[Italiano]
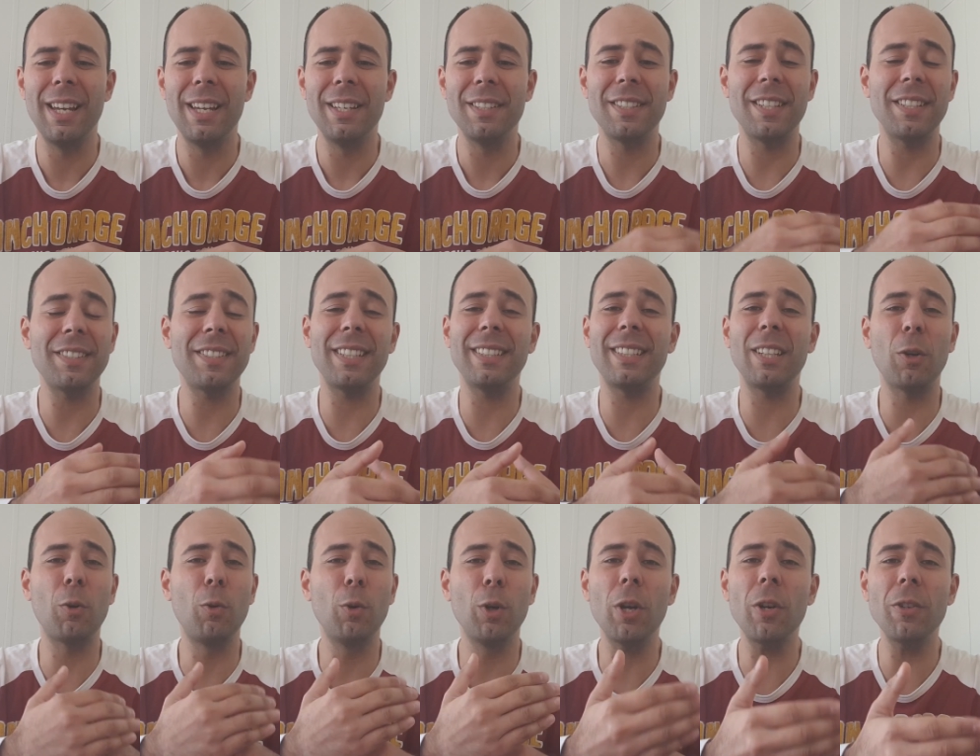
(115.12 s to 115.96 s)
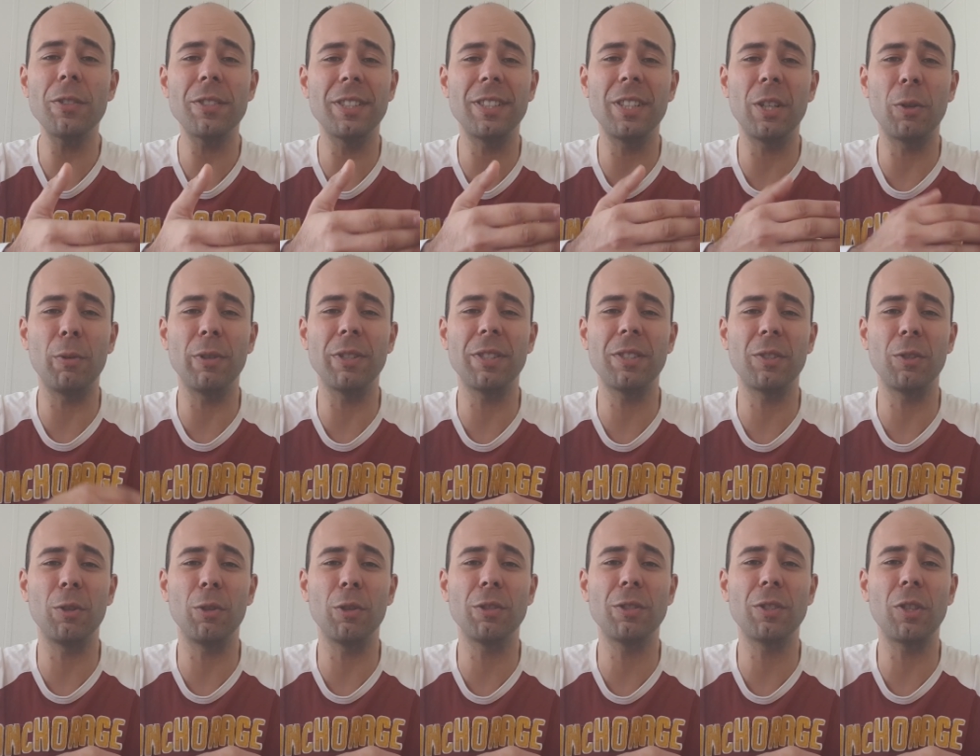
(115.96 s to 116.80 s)
Se siete curiosi di
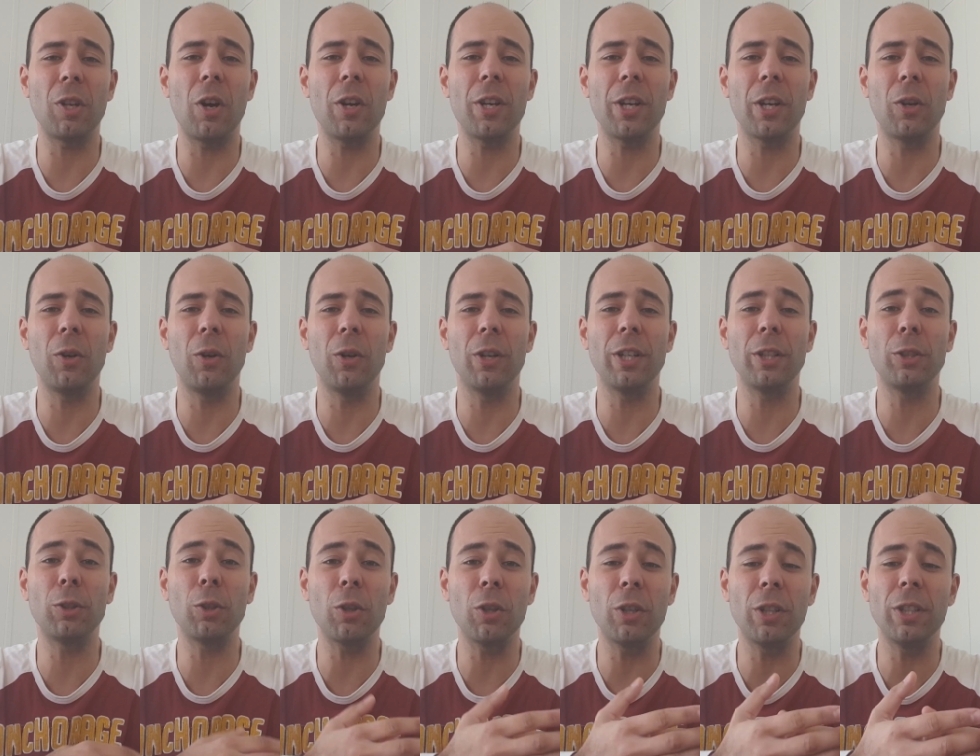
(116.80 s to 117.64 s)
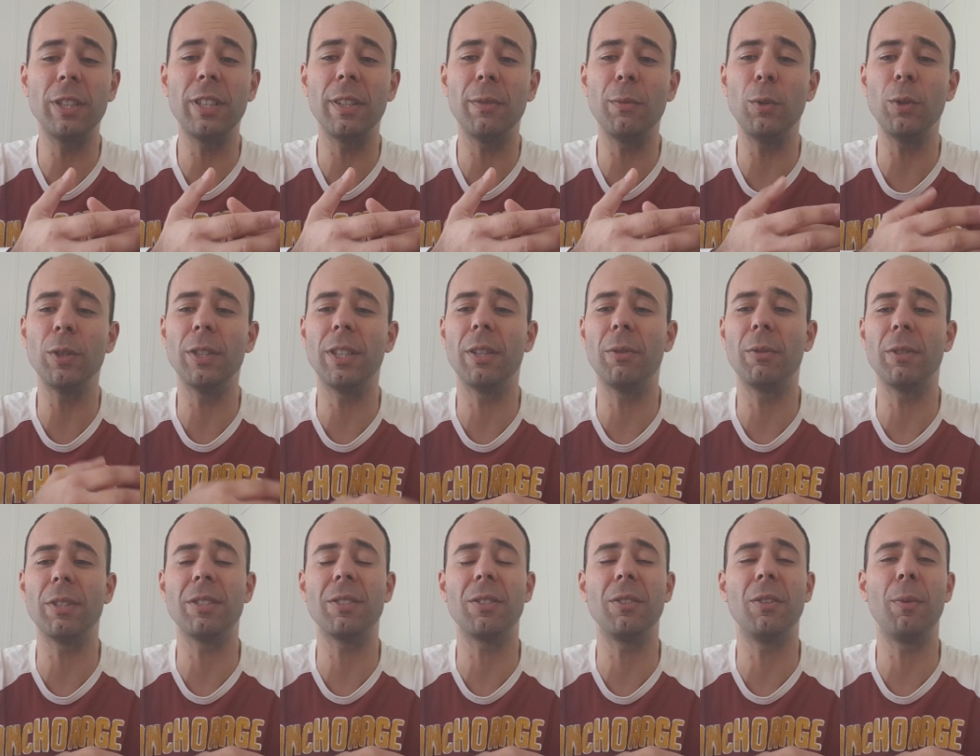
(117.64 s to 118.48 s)
questo storico ritorno in tv di
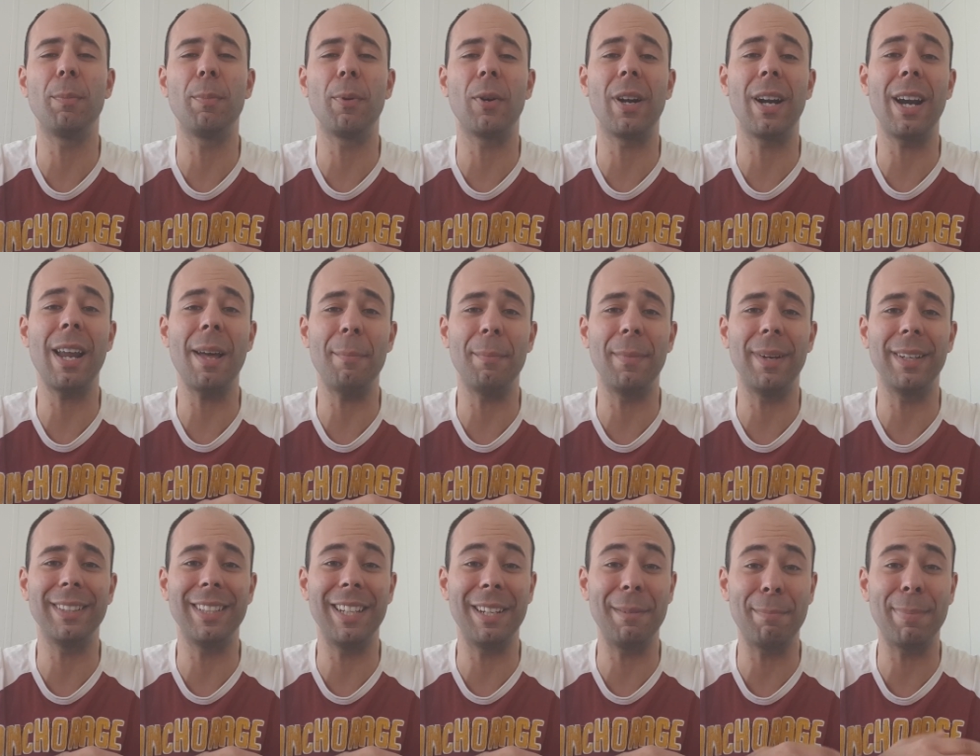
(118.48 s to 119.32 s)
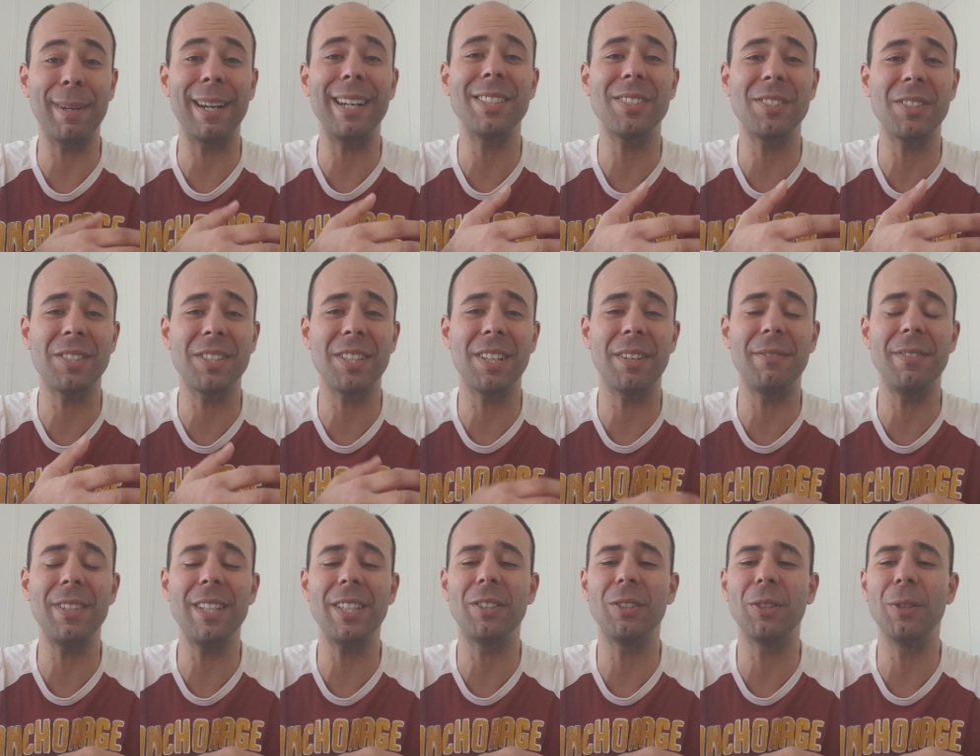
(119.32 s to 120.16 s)
questo programma, del pranzo
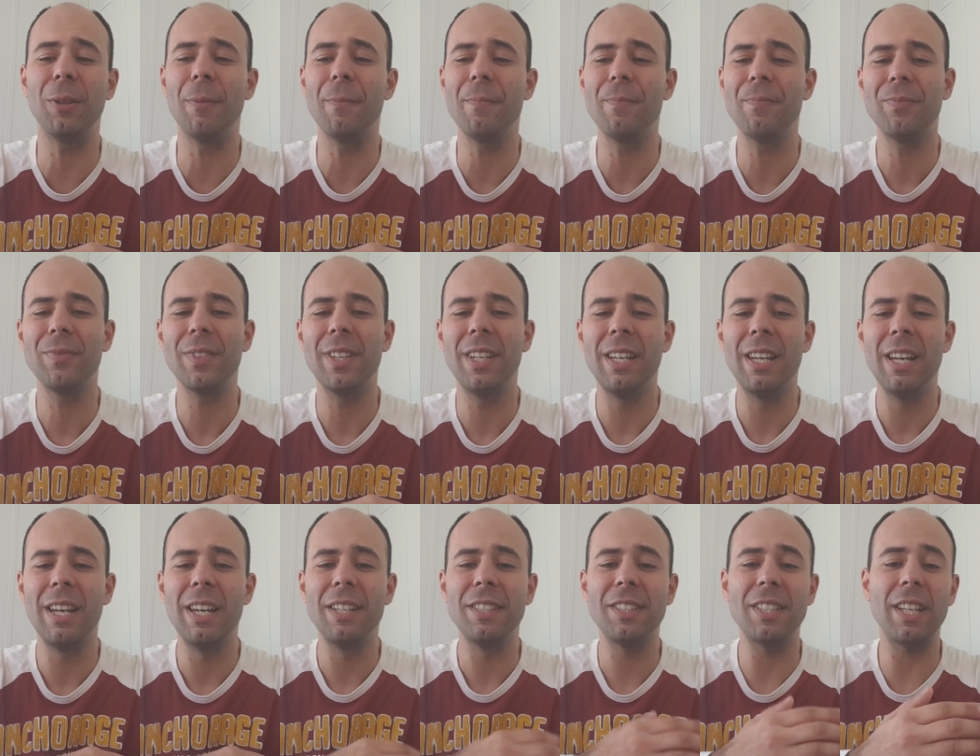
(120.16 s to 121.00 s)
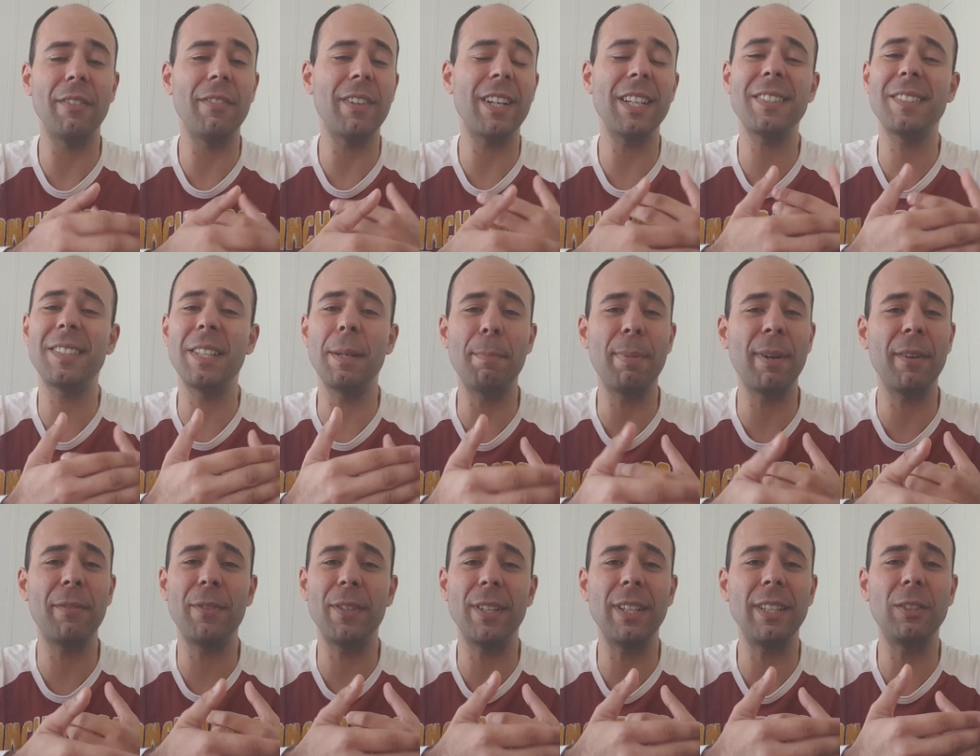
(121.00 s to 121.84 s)
servito, se avreste
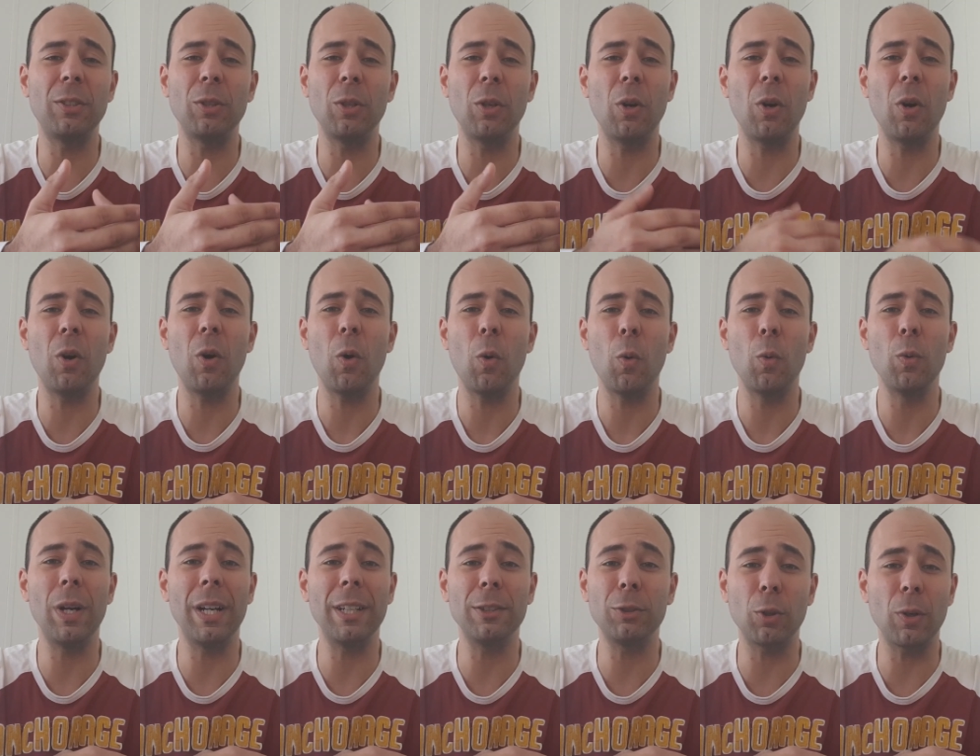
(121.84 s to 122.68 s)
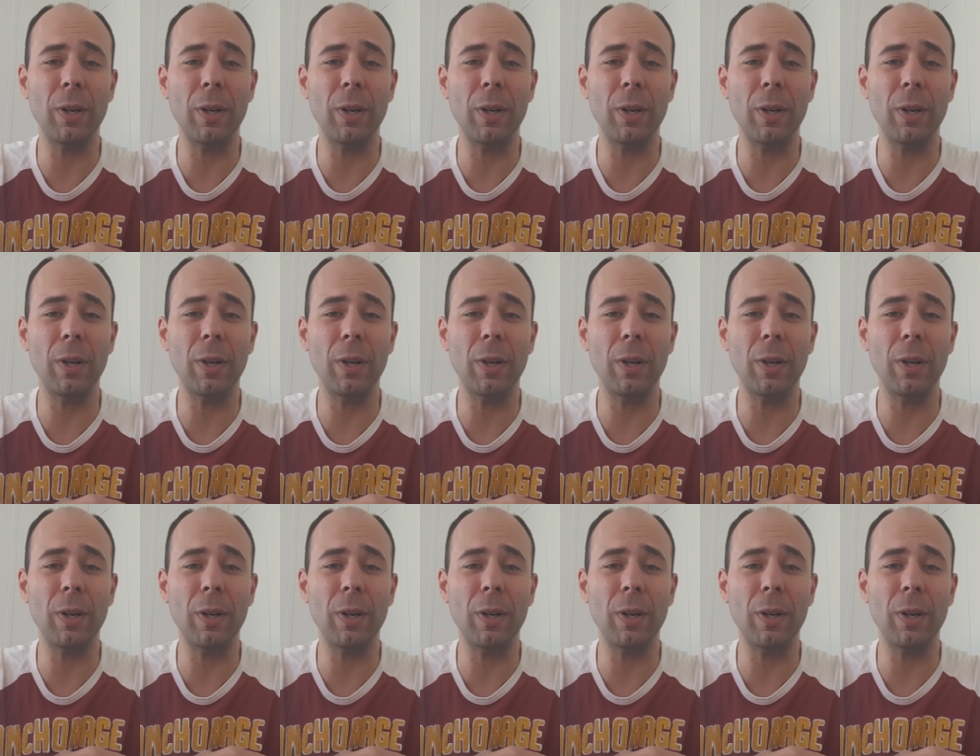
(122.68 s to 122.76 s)
preferito un altro